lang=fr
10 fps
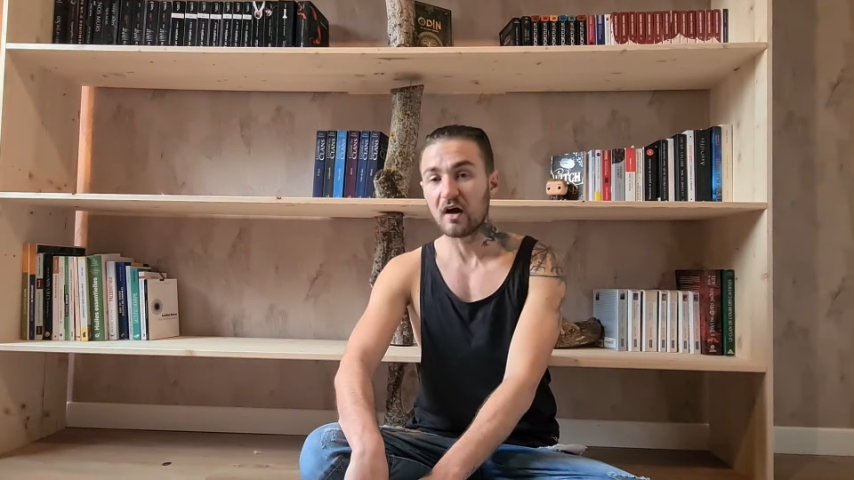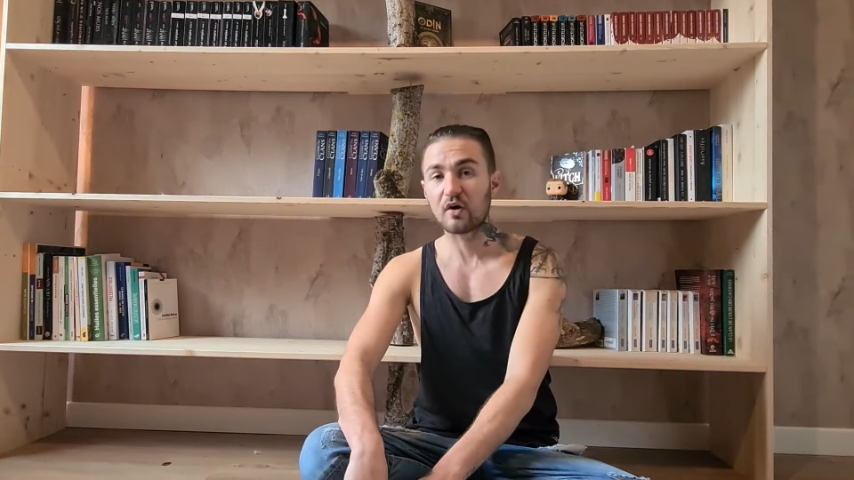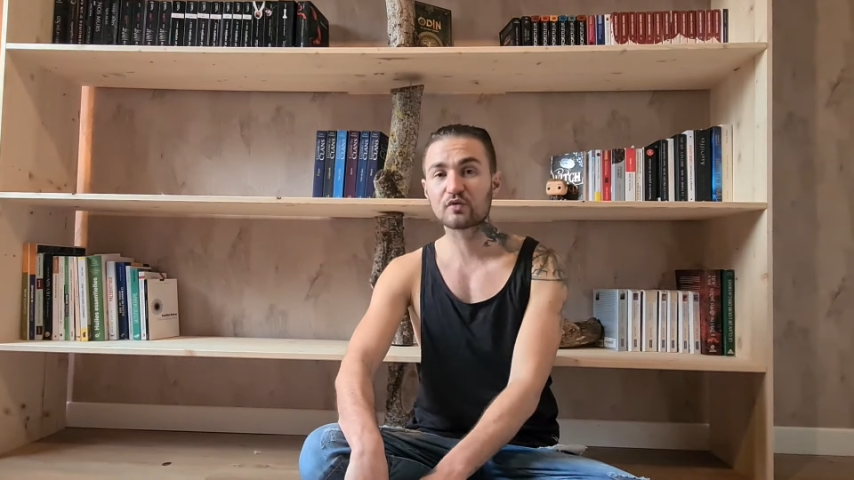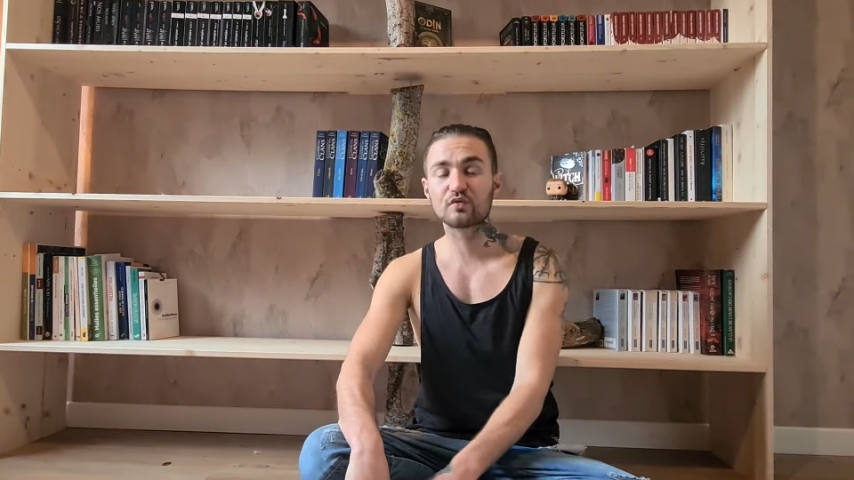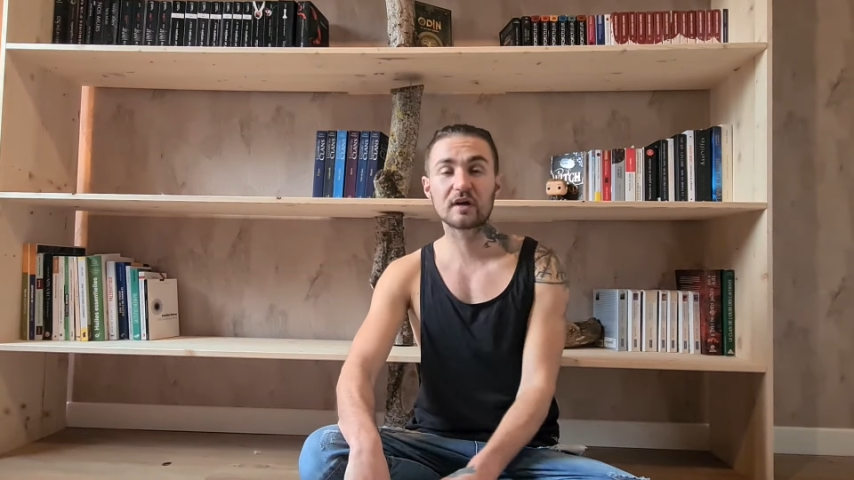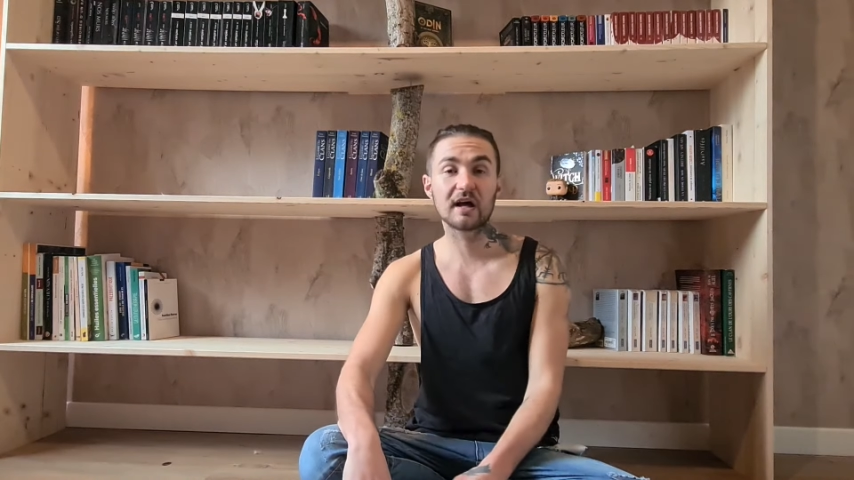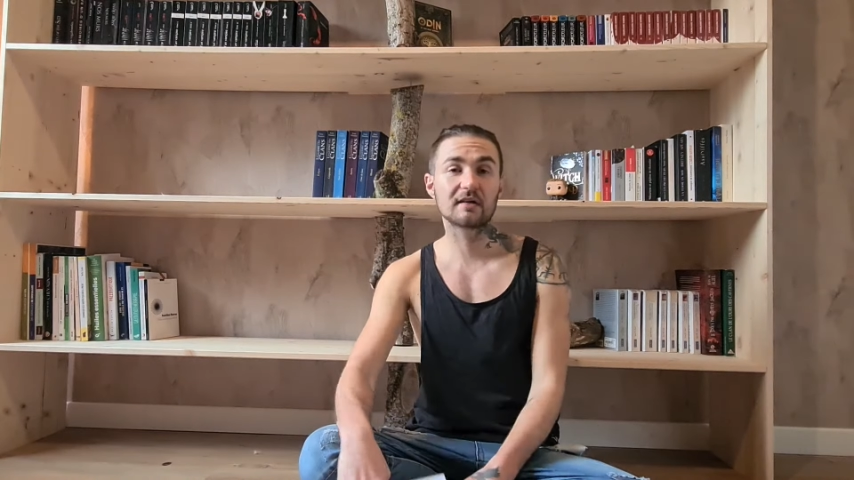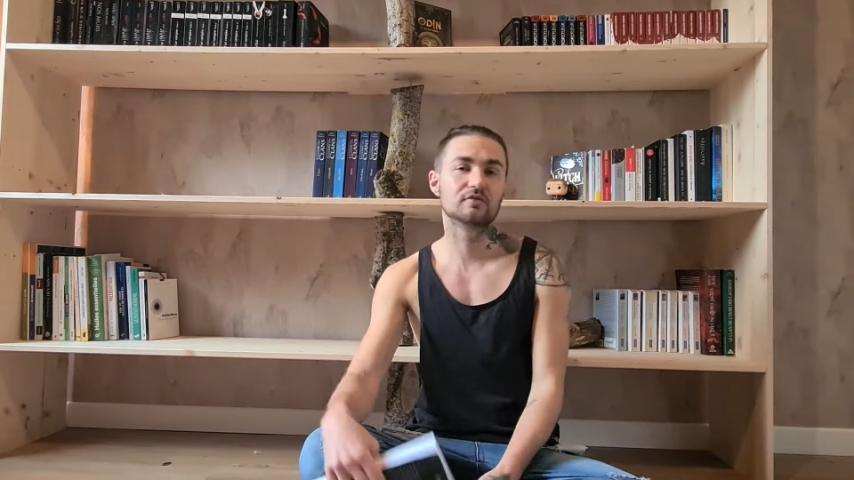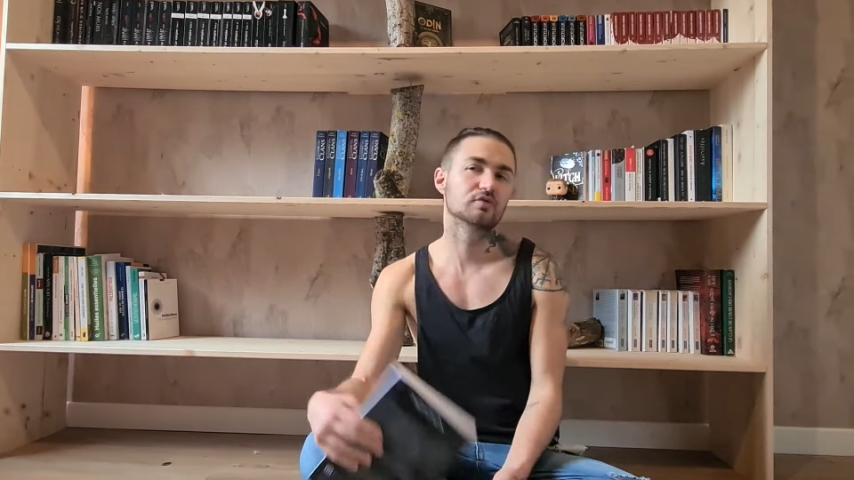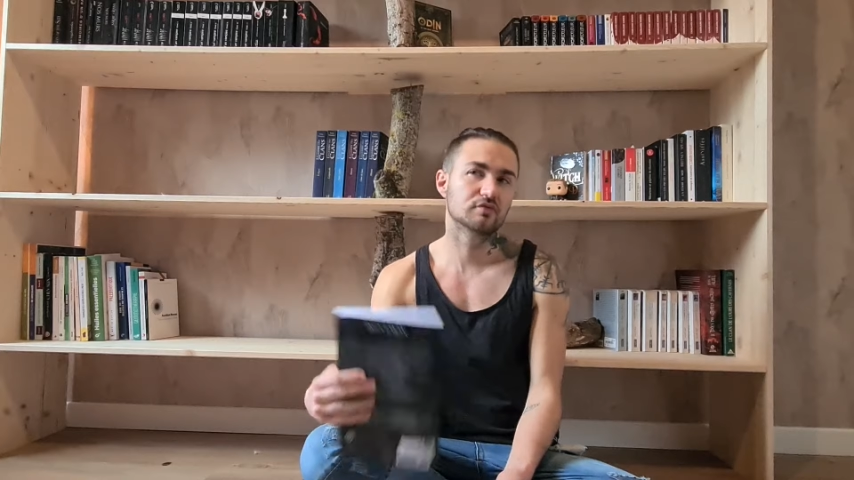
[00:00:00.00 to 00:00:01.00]
En tout
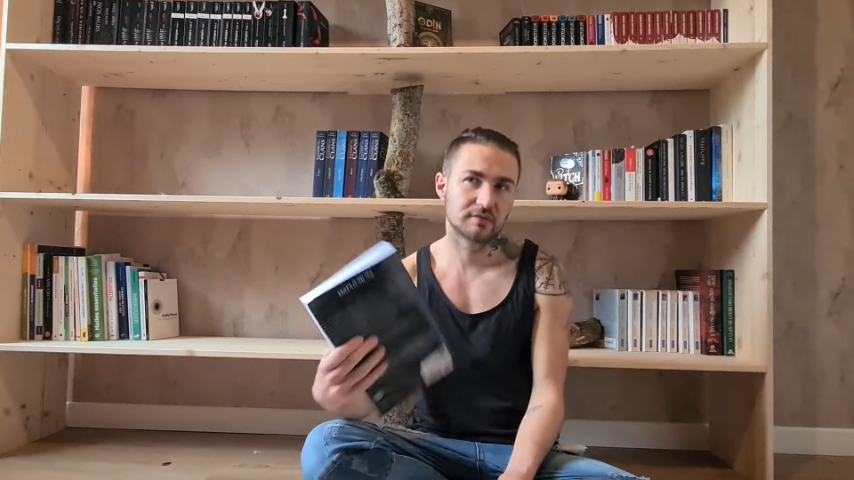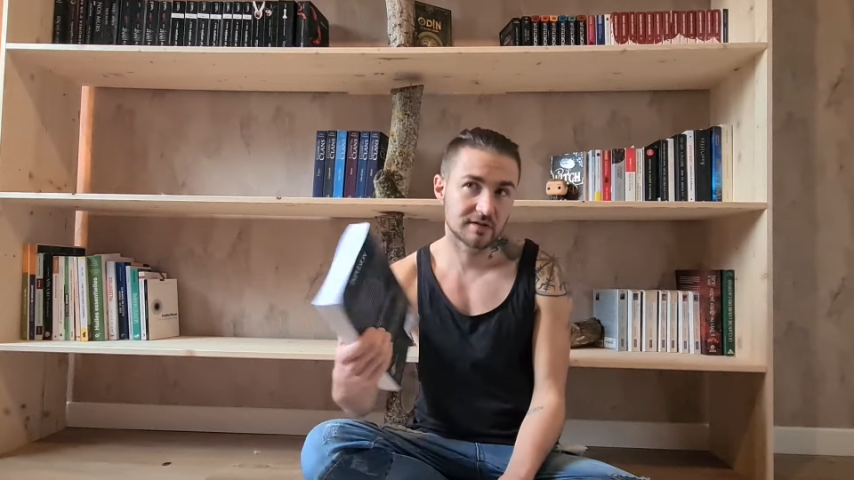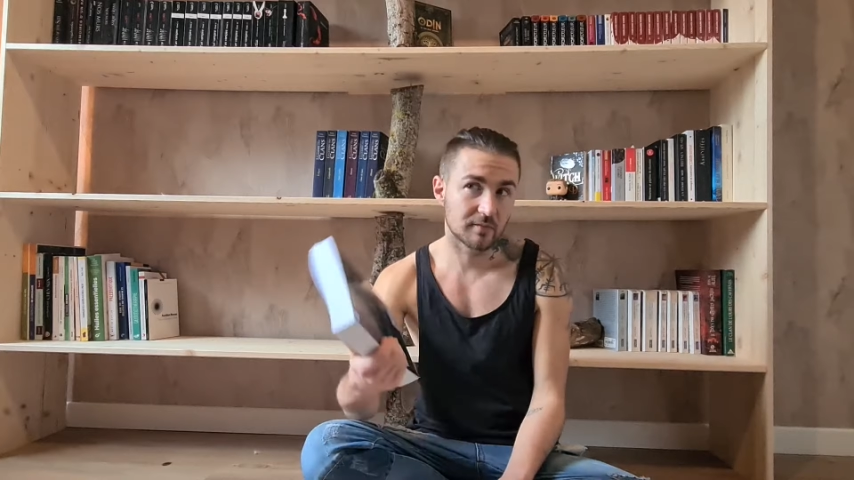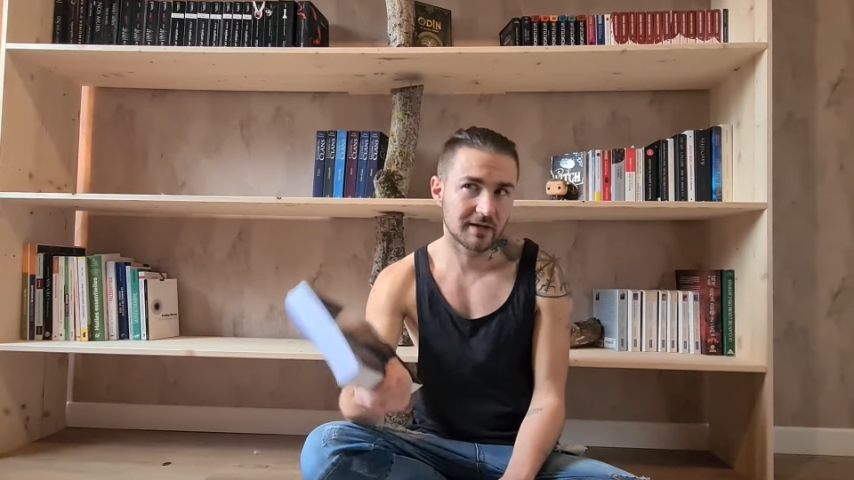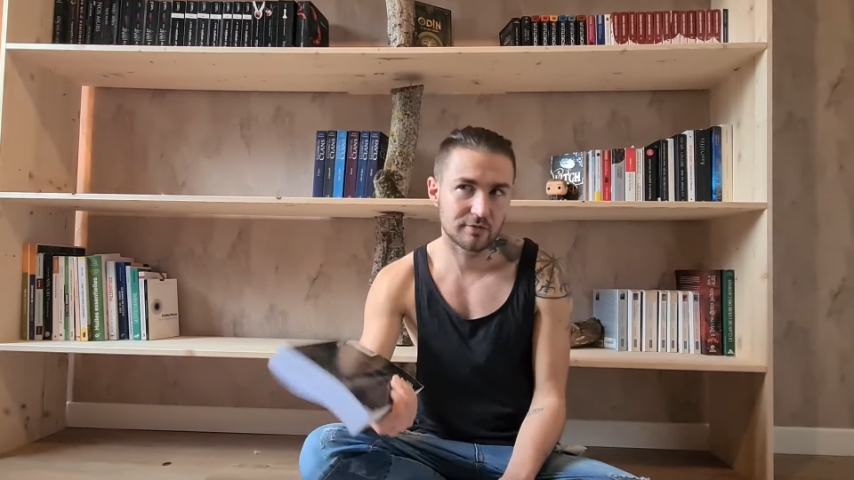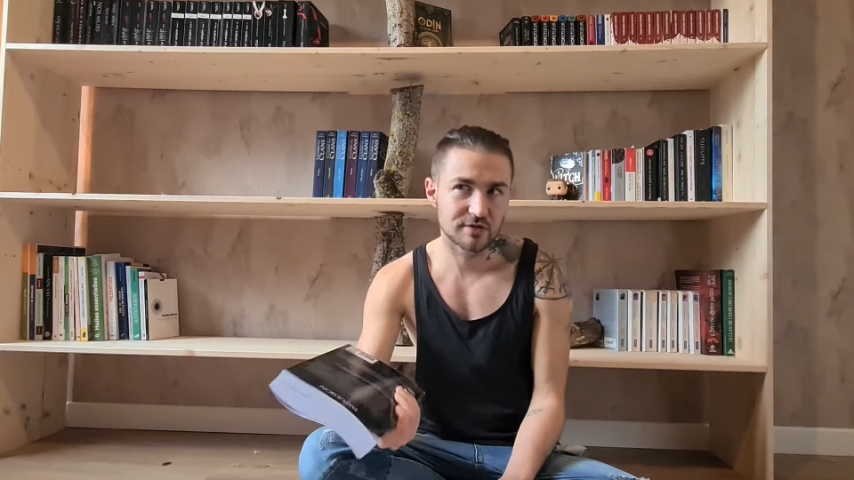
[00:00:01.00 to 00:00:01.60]
cas, du coup, c'est normal